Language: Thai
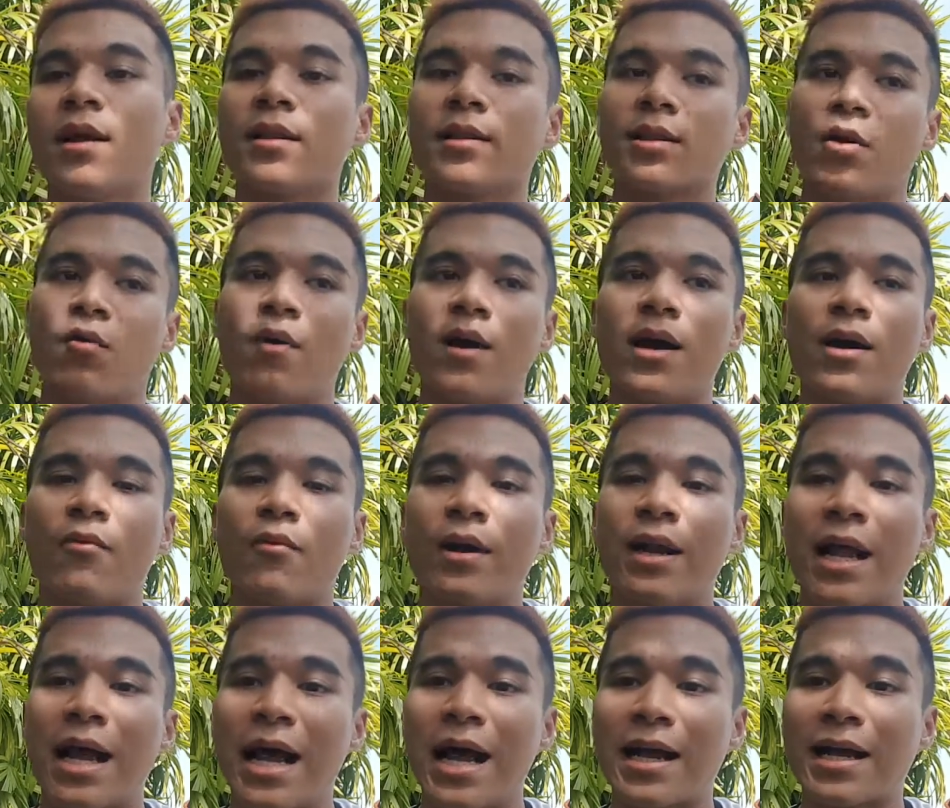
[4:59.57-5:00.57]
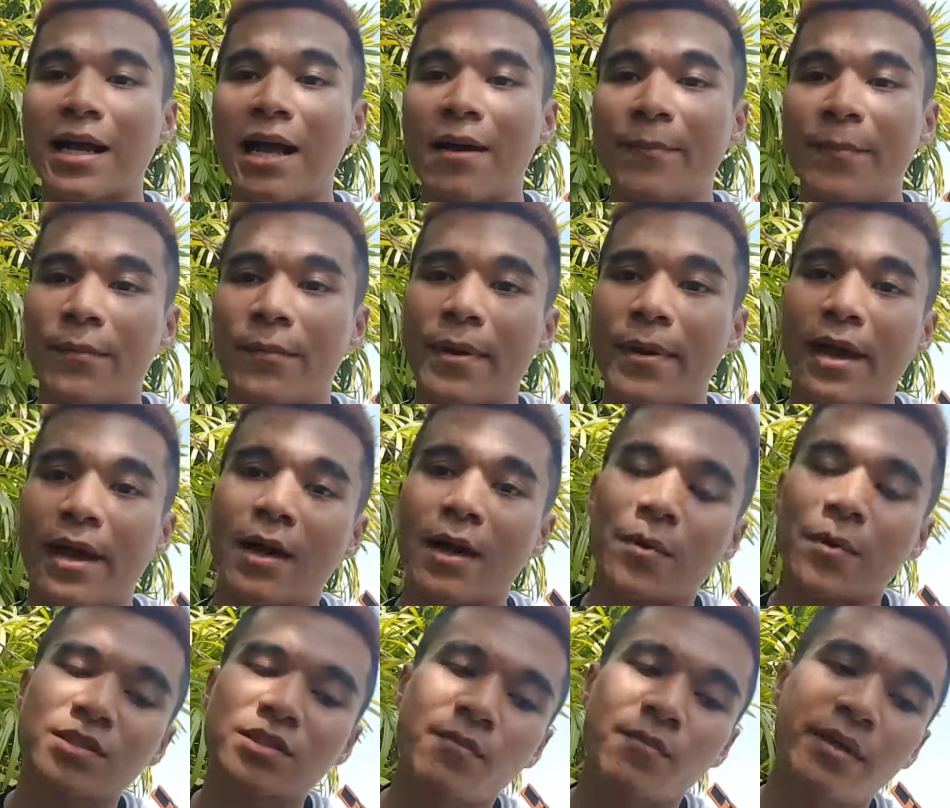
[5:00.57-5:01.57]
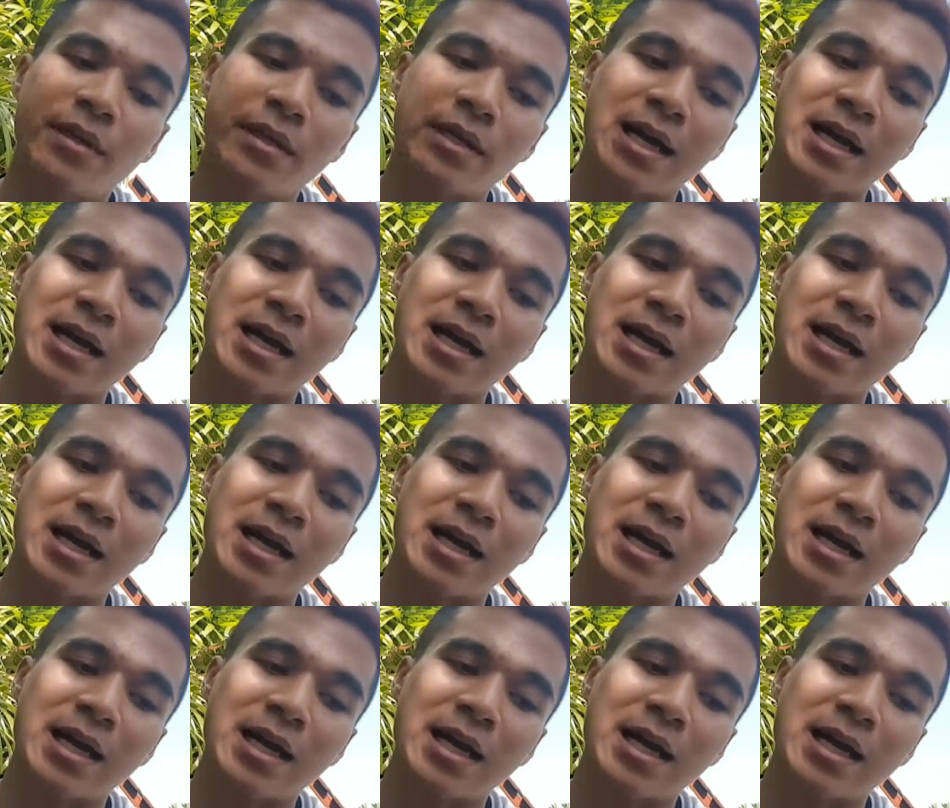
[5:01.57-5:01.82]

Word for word: แต่ว่าเวลาอากาศเปลี่ยนแปลงครับ ก็จะมี